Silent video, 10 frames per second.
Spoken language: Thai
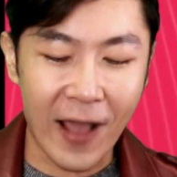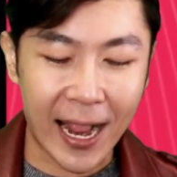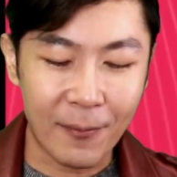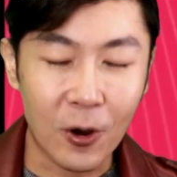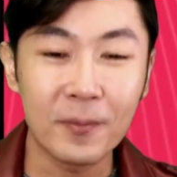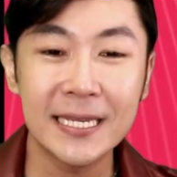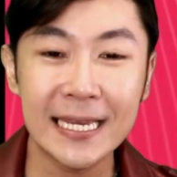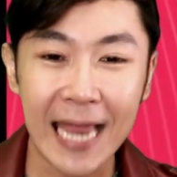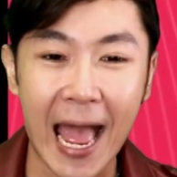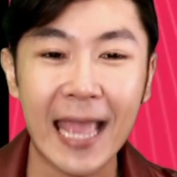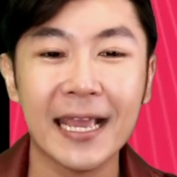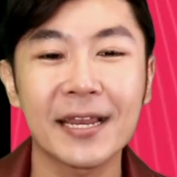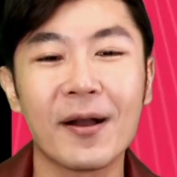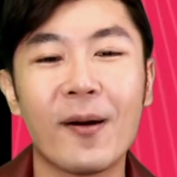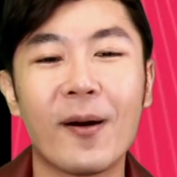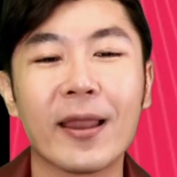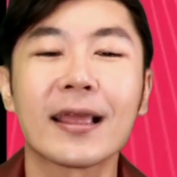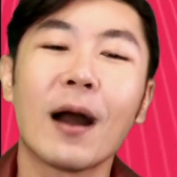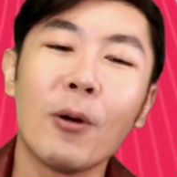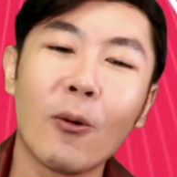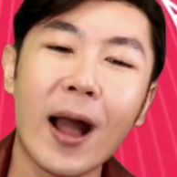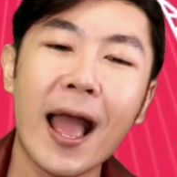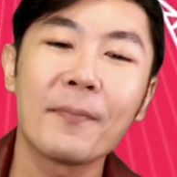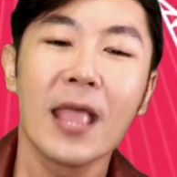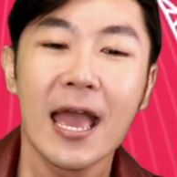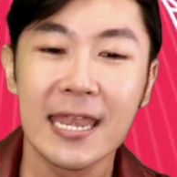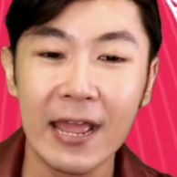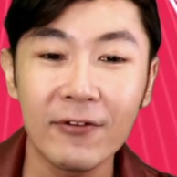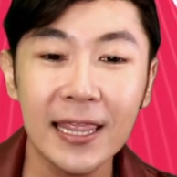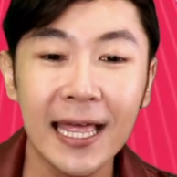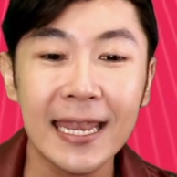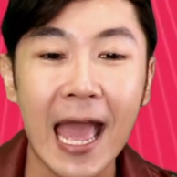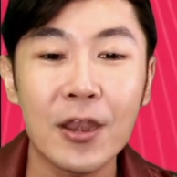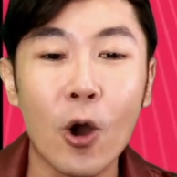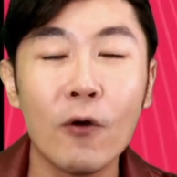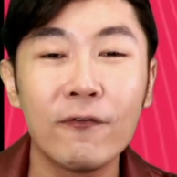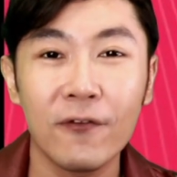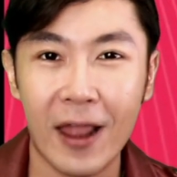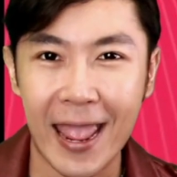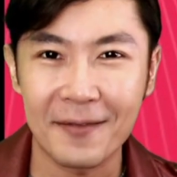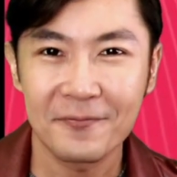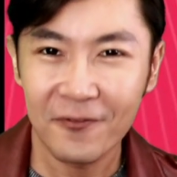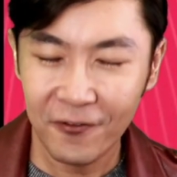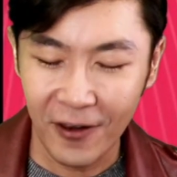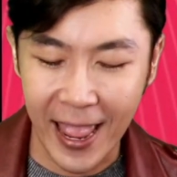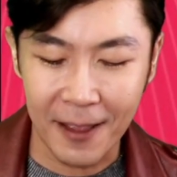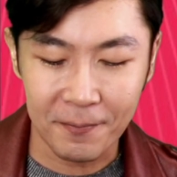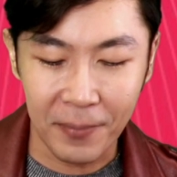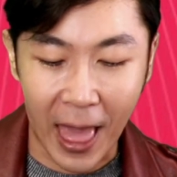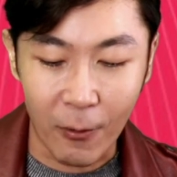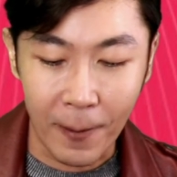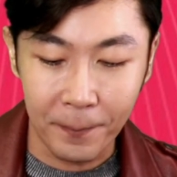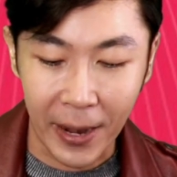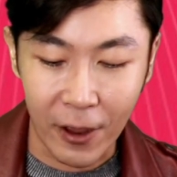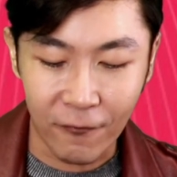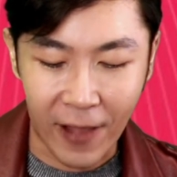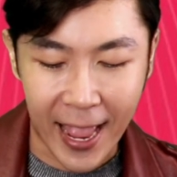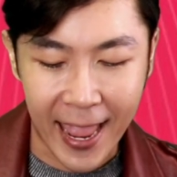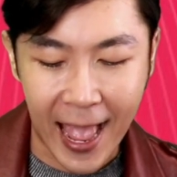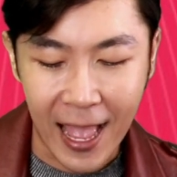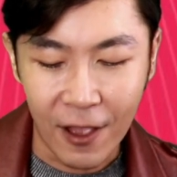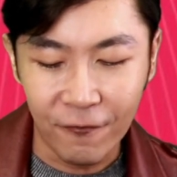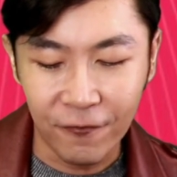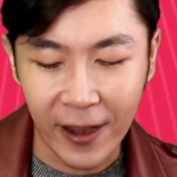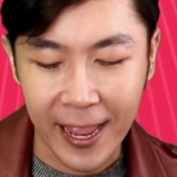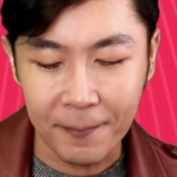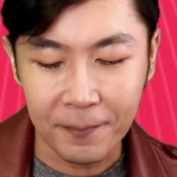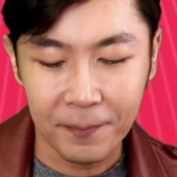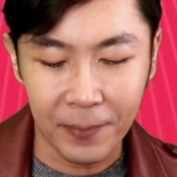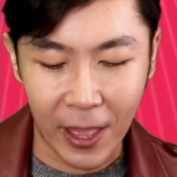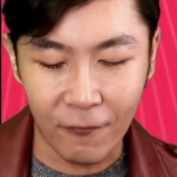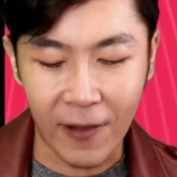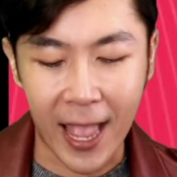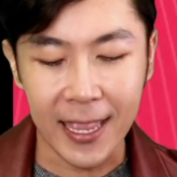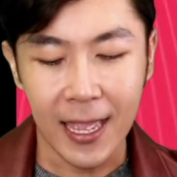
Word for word: ฝากคำคมทิ้งท้ายกันก่อน เขาบอกว่า never let an old flame flame แปลว่าเปลวไฟฮะ flame เปลวไฟ